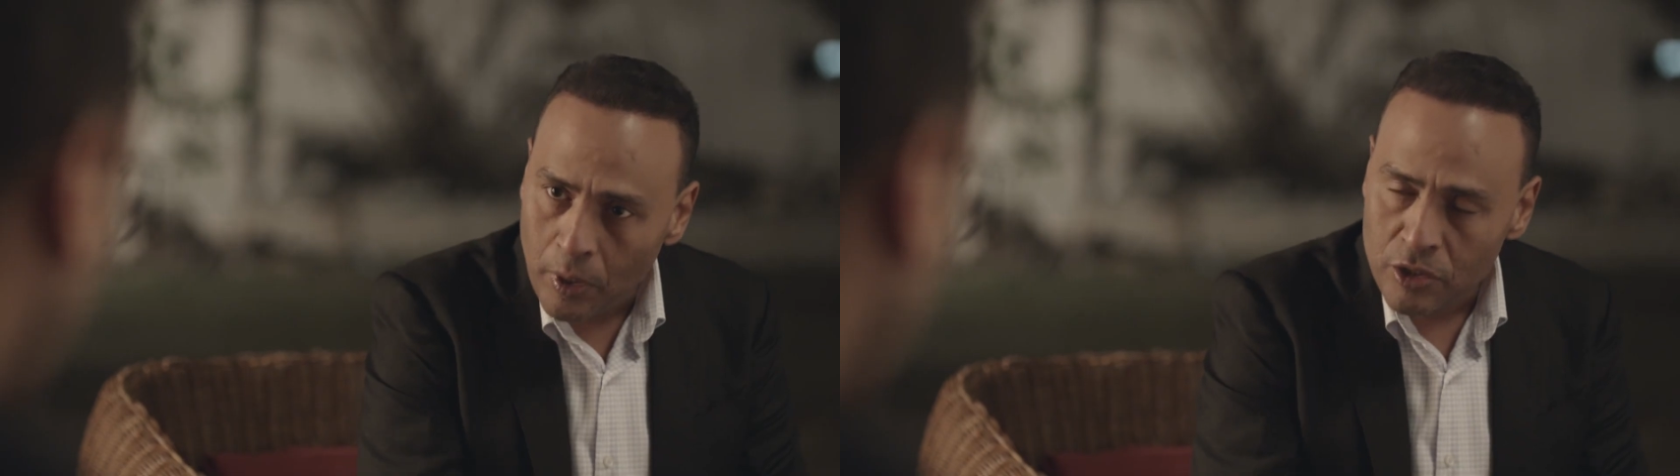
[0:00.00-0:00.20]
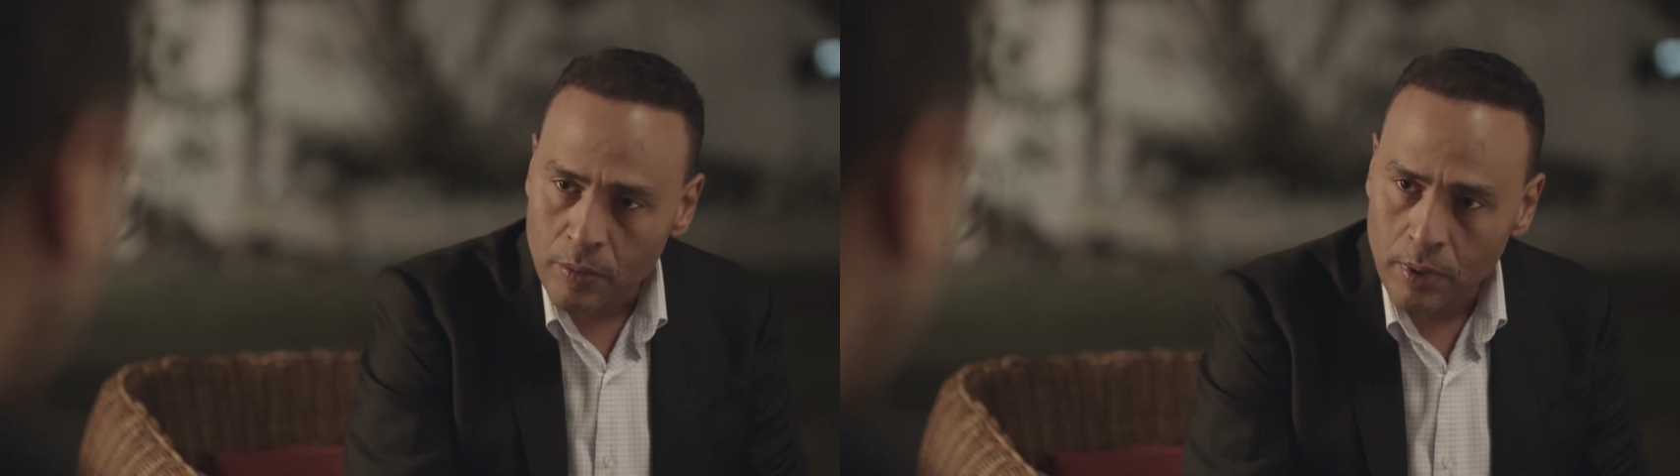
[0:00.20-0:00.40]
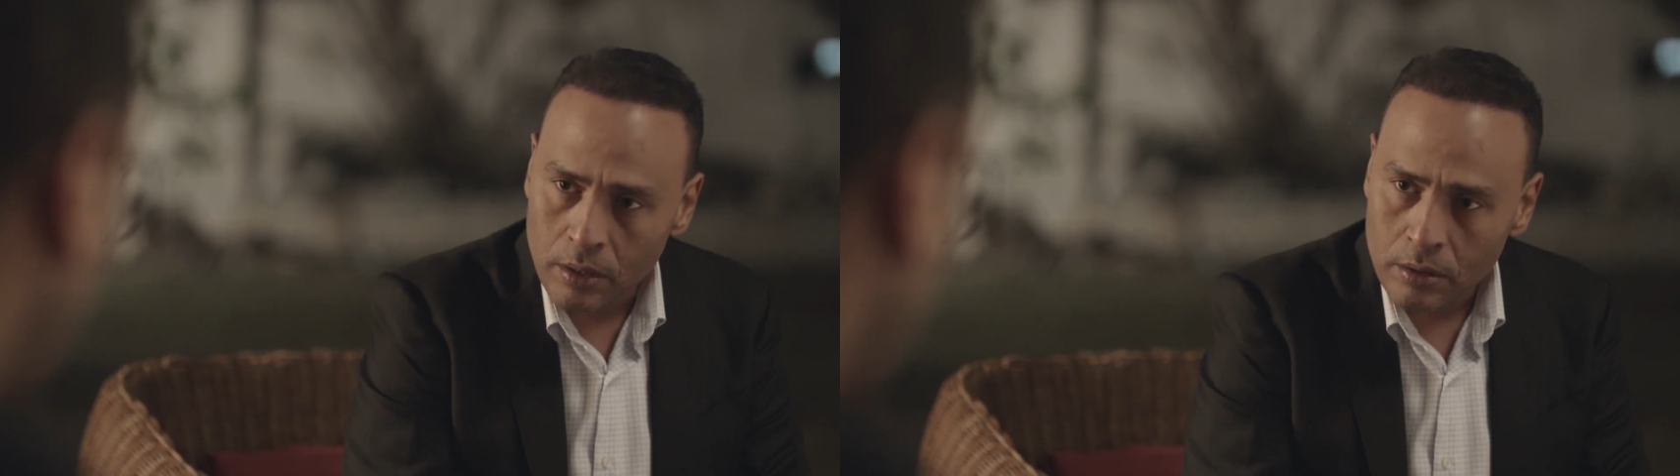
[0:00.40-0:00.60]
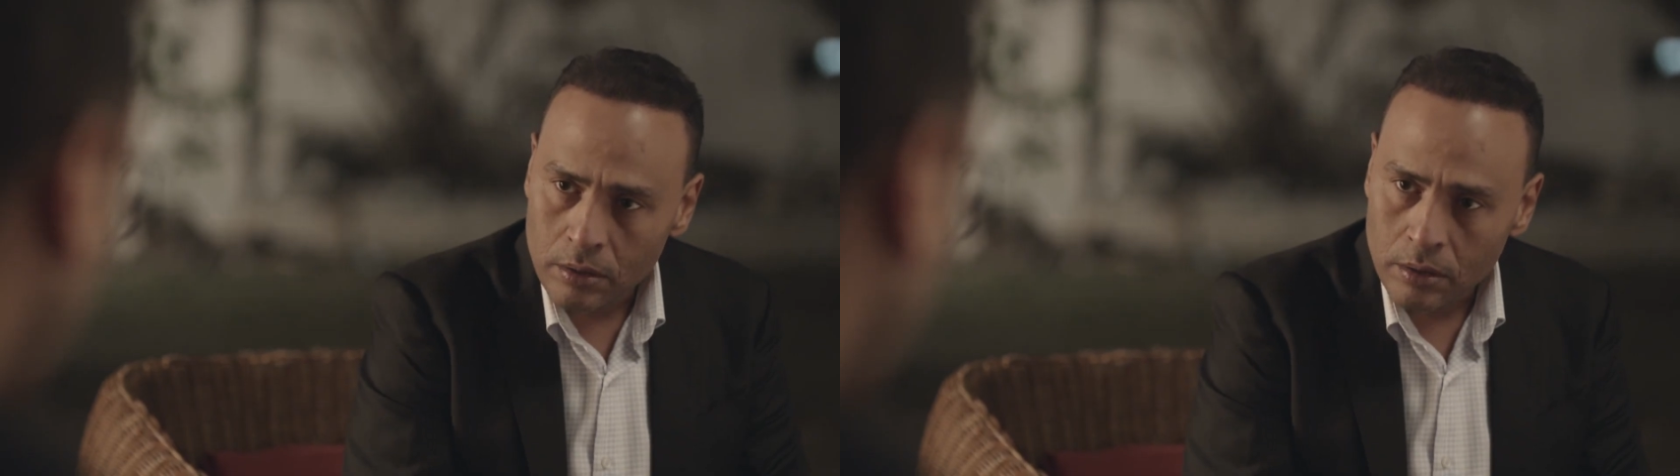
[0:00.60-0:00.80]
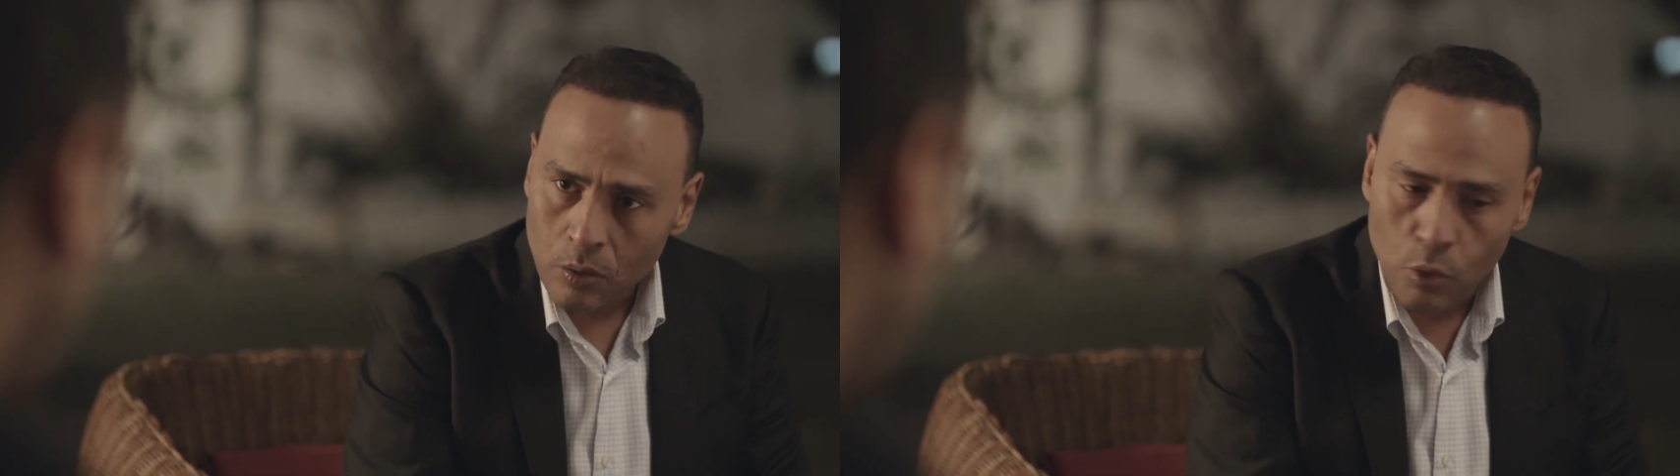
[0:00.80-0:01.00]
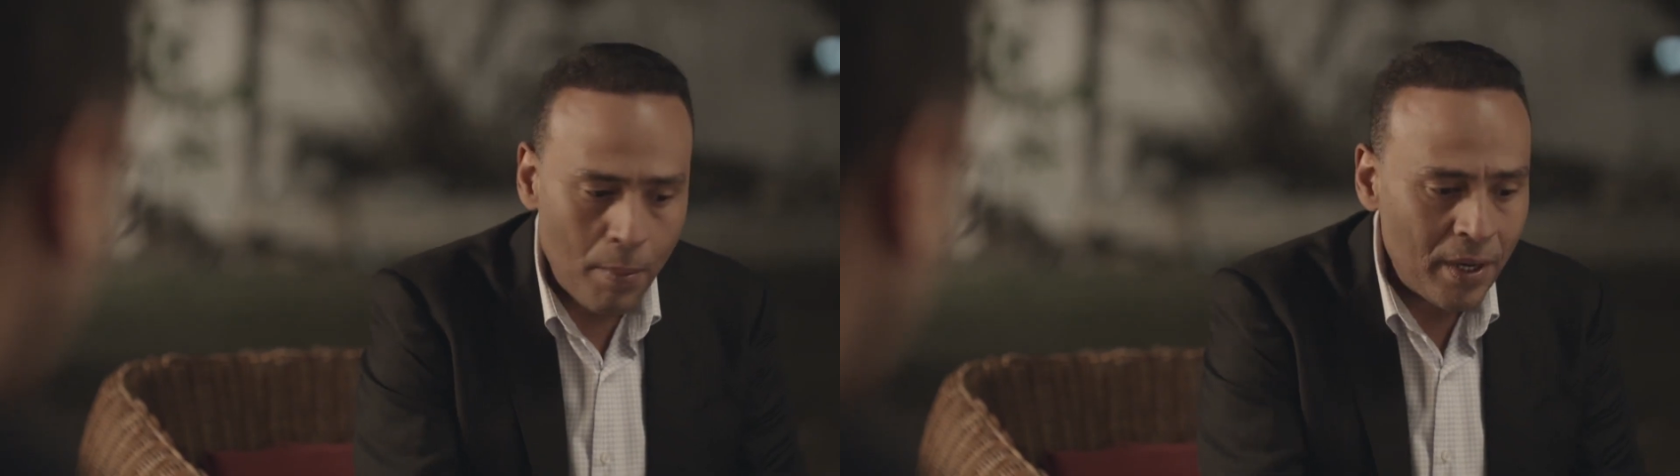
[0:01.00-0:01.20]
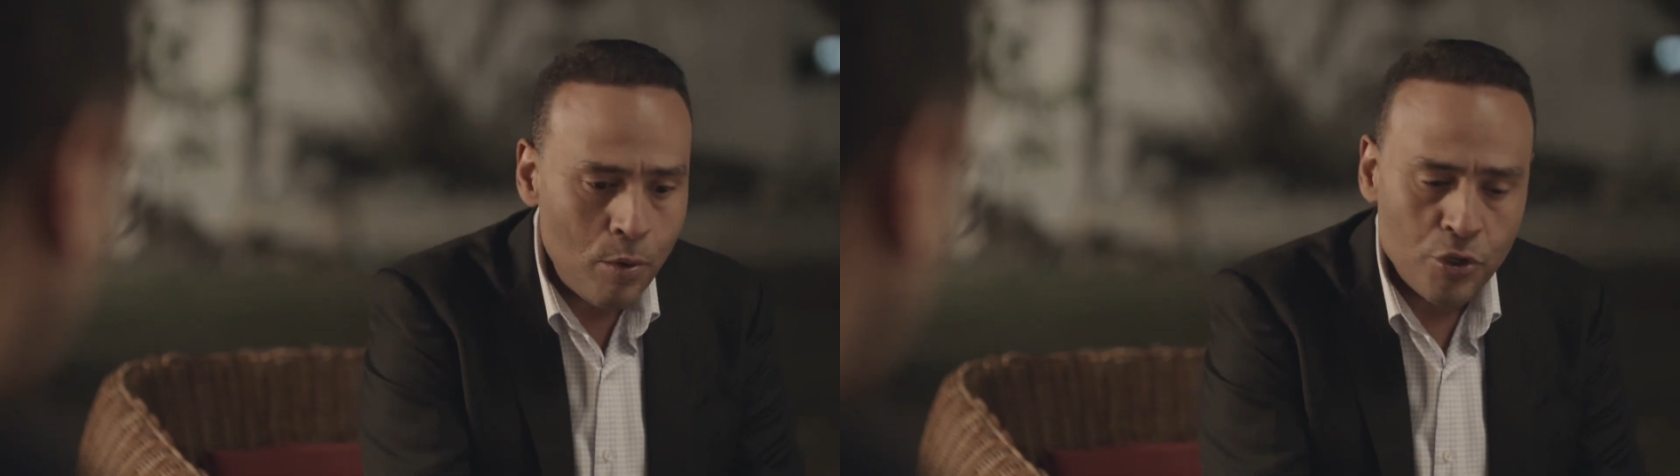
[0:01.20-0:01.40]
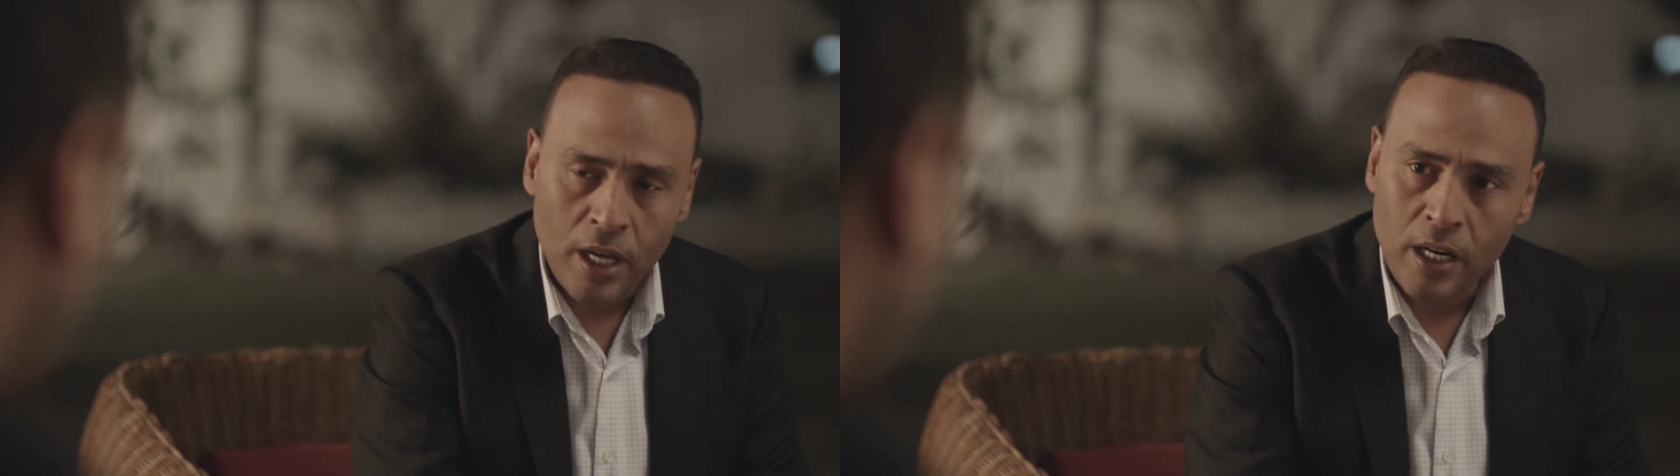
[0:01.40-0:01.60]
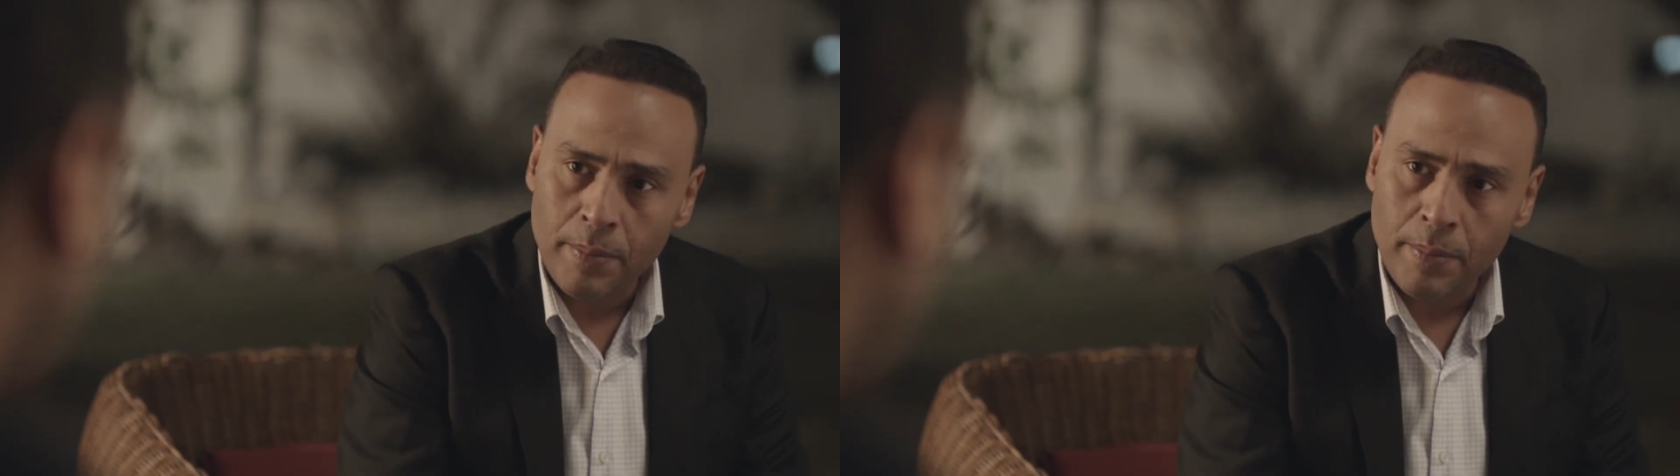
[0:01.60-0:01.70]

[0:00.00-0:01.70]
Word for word: مخاصمها وكمان ابوك زعلان